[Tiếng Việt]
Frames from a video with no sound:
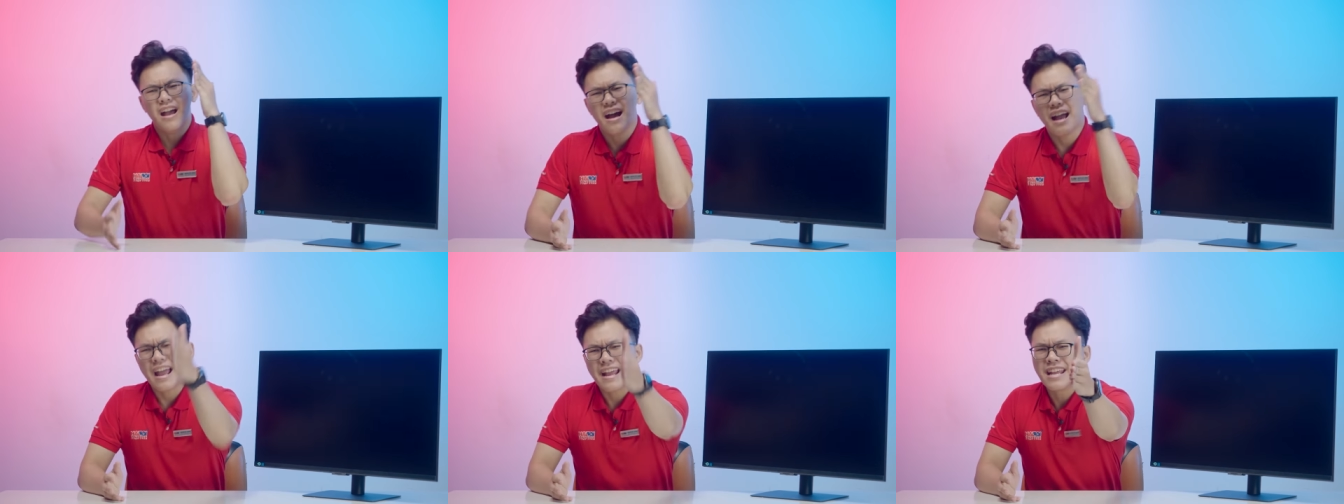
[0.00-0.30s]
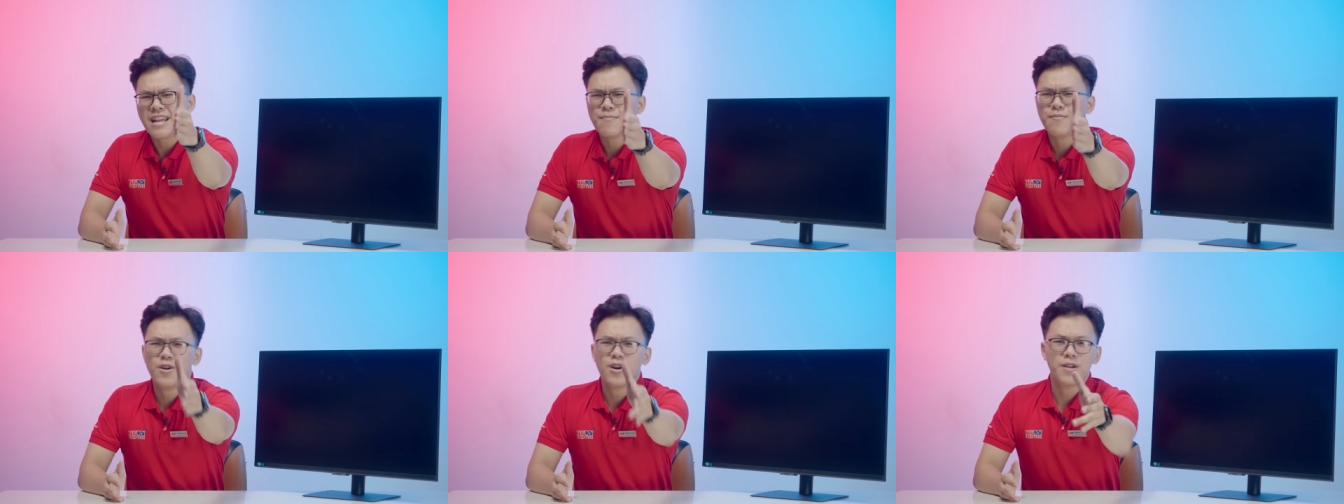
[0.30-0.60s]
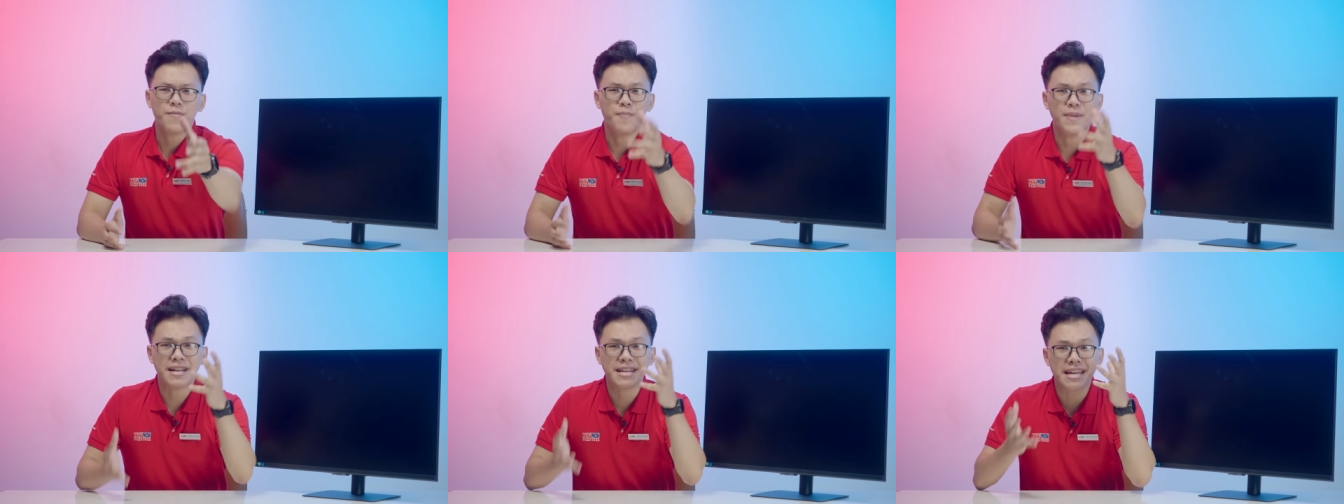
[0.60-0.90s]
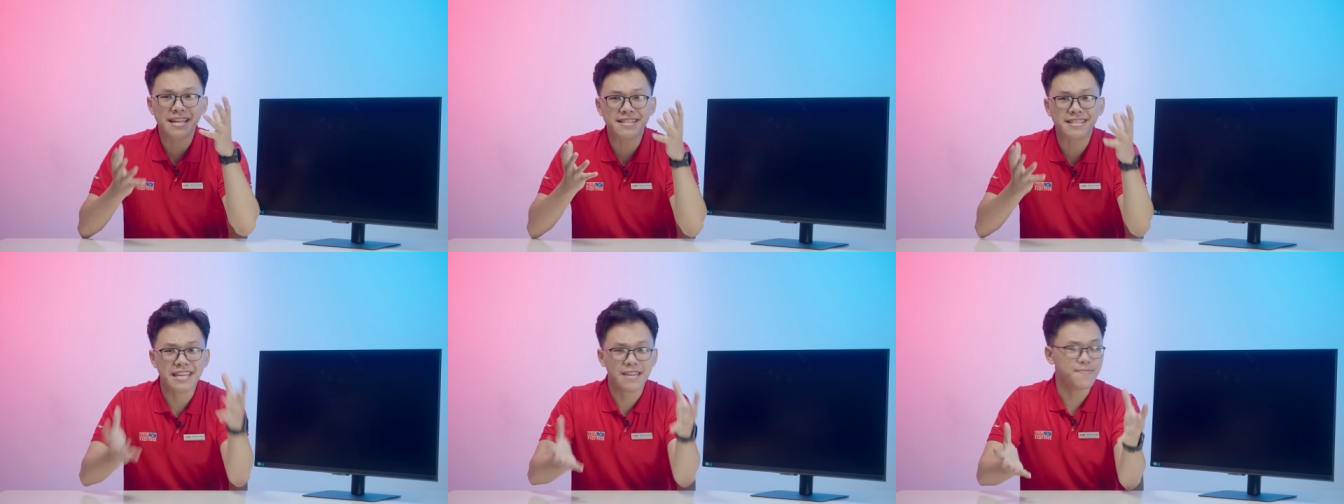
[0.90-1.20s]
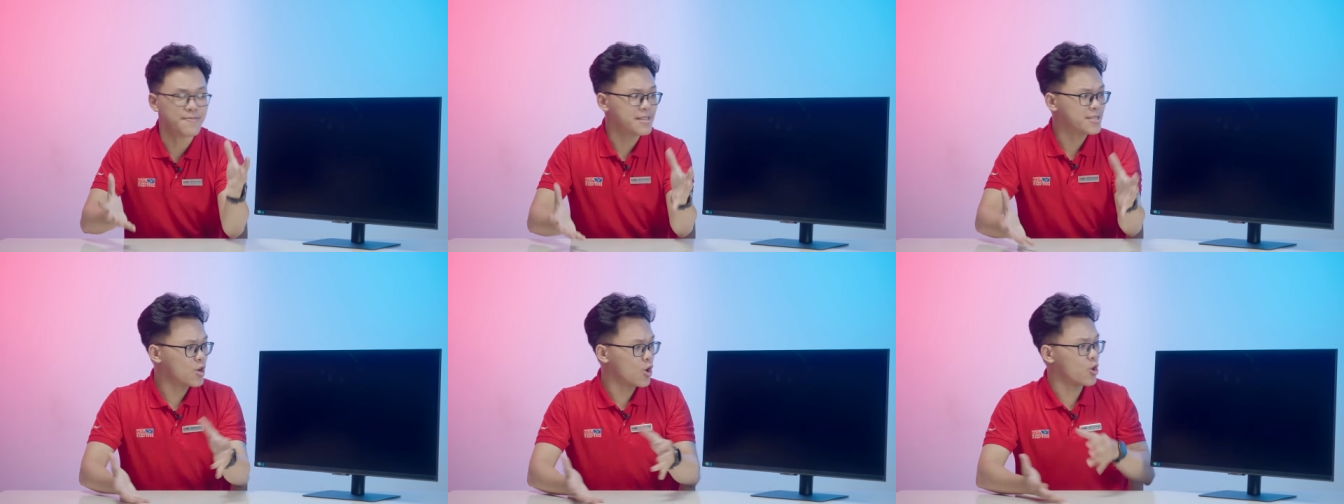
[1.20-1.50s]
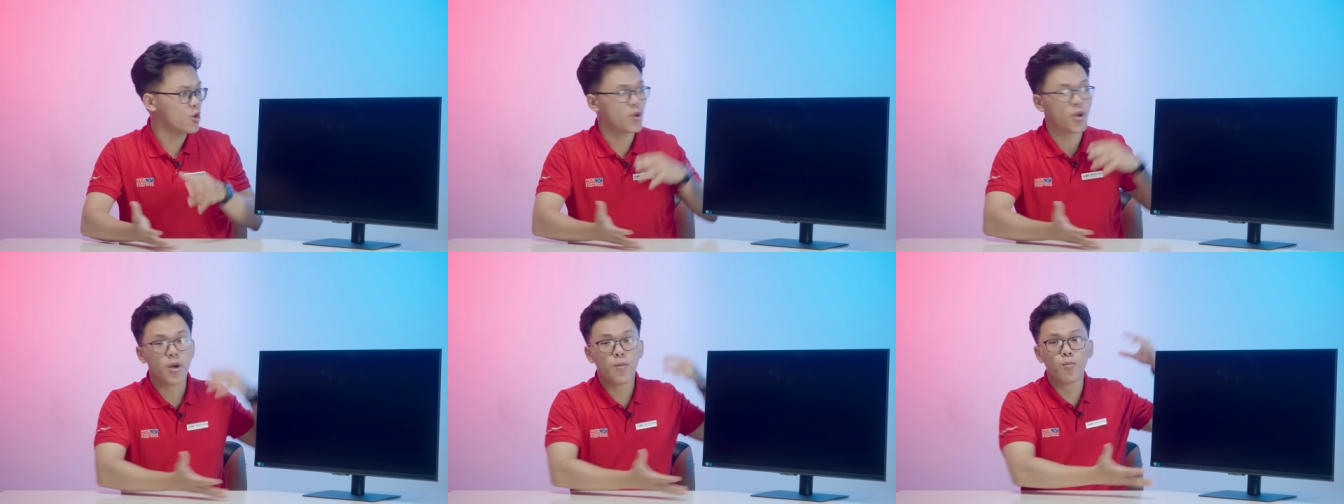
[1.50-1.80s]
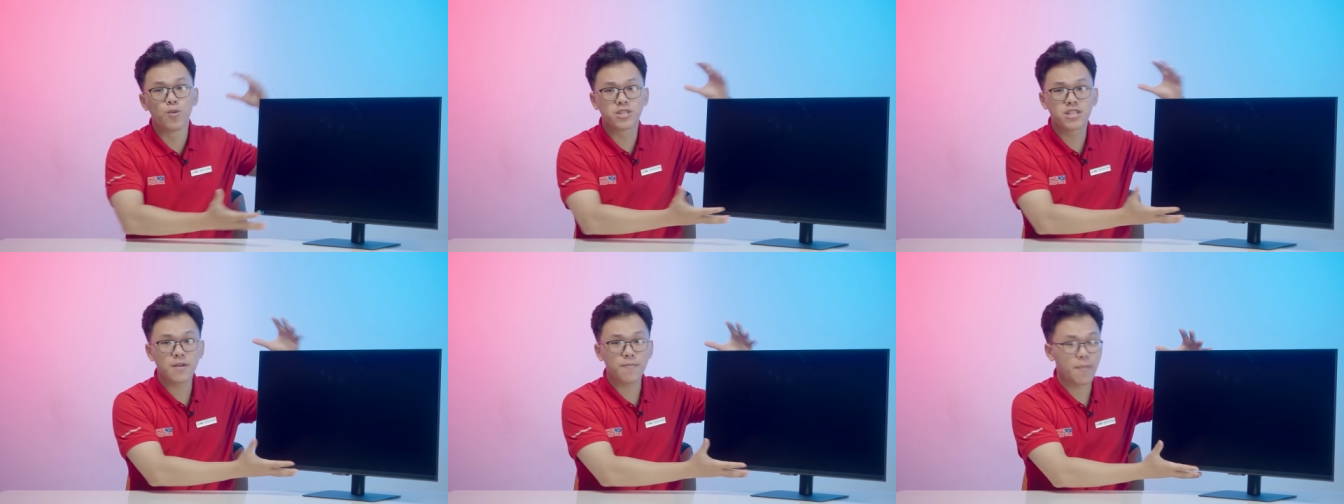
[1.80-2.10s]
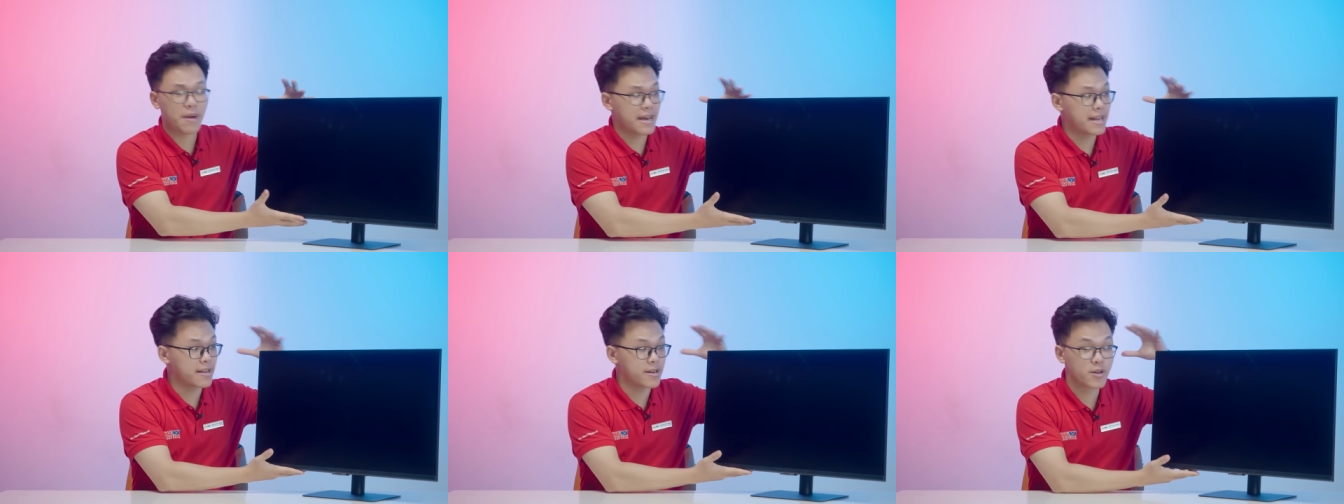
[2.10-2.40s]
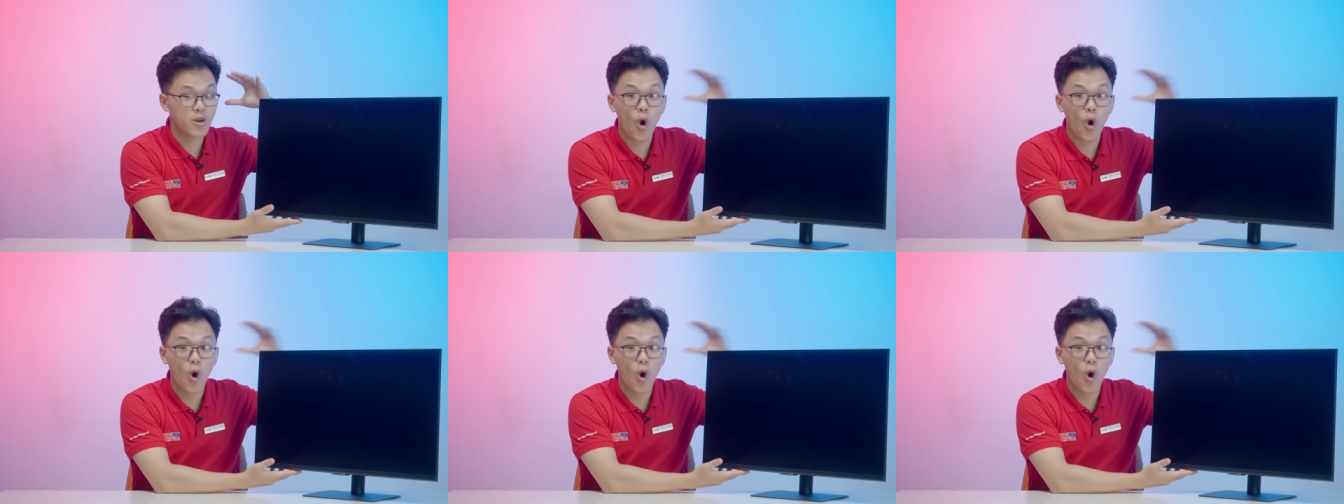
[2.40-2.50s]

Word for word: Anh em ơi, mình đã tìm thấy rồi một chiếc màn hình